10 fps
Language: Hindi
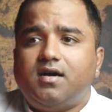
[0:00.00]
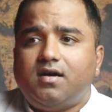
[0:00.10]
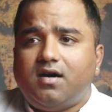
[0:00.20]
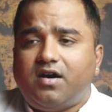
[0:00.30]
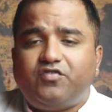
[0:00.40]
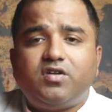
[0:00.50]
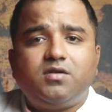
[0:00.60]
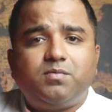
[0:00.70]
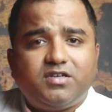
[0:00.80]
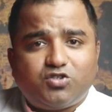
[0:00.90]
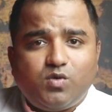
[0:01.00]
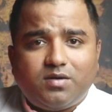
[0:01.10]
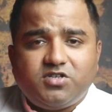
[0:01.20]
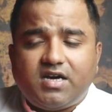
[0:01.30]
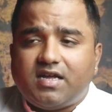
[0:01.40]
आफ्टर प्लस टू
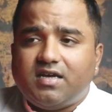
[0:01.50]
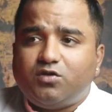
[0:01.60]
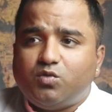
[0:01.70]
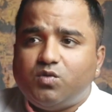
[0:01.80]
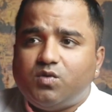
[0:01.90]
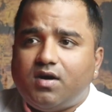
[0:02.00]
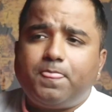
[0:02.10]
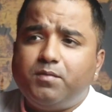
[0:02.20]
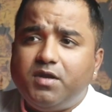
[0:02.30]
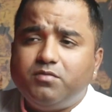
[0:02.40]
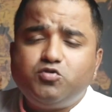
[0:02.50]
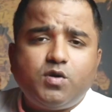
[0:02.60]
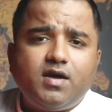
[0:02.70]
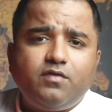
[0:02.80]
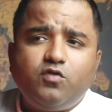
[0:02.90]
आप जा रहे हैं तो द मिनिमम
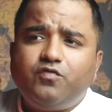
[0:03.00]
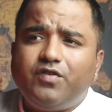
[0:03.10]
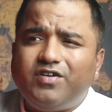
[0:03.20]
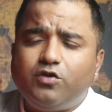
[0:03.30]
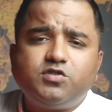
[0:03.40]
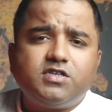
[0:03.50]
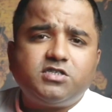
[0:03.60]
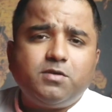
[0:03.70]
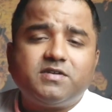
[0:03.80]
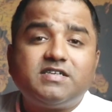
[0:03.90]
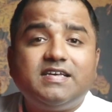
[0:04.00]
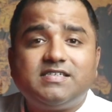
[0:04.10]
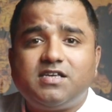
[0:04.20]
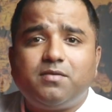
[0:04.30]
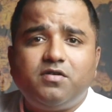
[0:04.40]
जो है वो 50 टू 60 परसेंट या
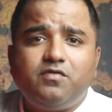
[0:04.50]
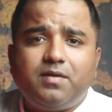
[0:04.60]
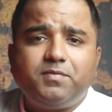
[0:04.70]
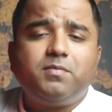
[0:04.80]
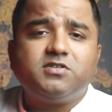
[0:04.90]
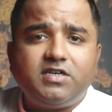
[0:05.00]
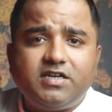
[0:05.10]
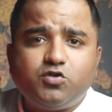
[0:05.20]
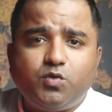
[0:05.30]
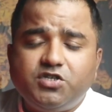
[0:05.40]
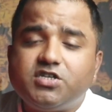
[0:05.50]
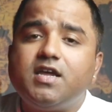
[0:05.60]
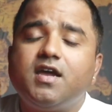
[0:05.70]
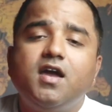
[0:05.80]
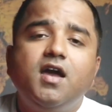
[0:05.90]
से अबव आपकी परसेंटेज होनी
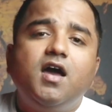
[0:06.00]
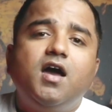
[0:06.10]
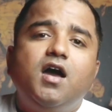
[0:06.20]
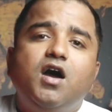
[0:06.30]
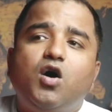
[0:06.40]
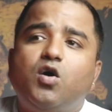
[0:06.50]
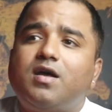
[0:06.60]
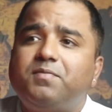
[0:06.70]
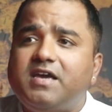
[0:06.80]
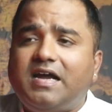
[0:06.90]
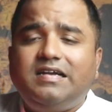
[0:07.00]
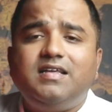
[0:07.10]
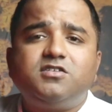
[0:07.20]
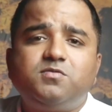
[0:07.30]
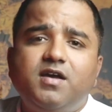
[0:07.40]
चाहिए और आपके
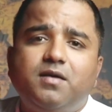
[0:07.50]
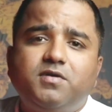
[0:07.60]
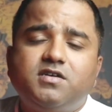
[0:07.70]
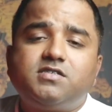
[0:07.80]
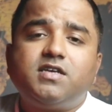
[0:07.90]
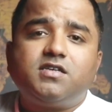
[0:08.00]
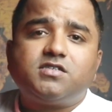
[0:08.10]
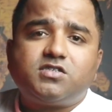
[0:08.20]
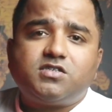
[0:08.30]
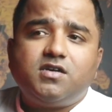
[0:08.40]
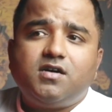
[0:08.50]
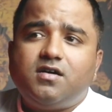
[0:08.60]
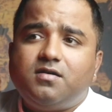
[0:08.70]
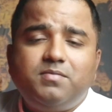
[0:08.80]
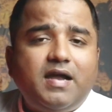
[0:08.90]
आई में आपका सिक्स
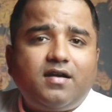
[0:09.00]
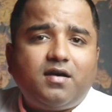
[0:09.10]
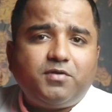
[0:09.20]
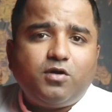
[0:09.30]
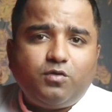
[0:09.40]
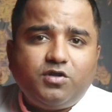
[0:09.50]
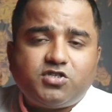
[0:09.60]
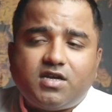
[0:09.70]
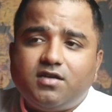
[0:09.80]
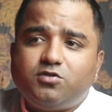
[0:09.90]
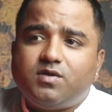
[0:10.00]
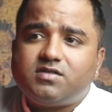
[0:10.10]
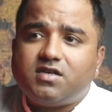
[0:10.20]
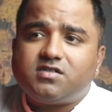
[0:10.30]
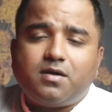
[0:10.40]
बैंड uh, आपके होने चाहिए जो है
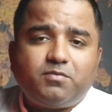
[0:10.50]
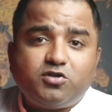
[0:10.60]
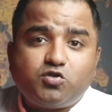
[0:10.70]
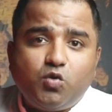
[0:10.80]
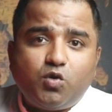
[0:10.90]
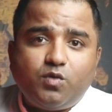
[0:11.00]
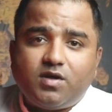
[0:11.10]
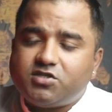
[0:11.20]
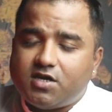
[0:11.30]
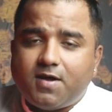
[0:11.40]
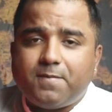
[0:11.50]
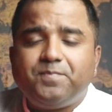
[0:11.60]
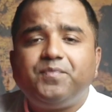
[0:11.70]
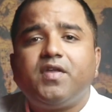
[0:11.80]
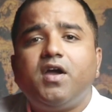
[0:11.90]
सिक्स आपका स्कोर होना चाहिए
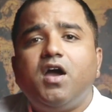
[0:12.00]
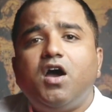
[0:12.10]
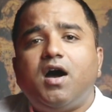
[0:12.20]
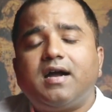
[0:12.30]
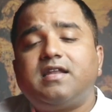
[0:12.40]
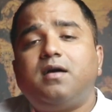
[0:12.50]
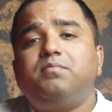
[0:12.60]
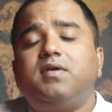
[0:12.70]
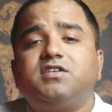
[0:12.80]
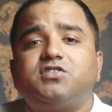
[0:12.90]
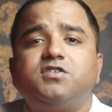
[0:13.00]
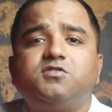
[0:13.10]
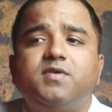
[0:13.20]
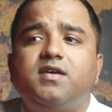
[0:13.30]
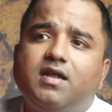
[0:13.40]
अगर आप
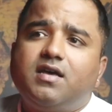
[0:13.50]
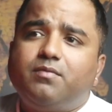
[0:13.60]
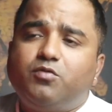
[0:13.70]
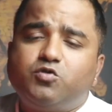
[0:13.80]
मास्टर्स में या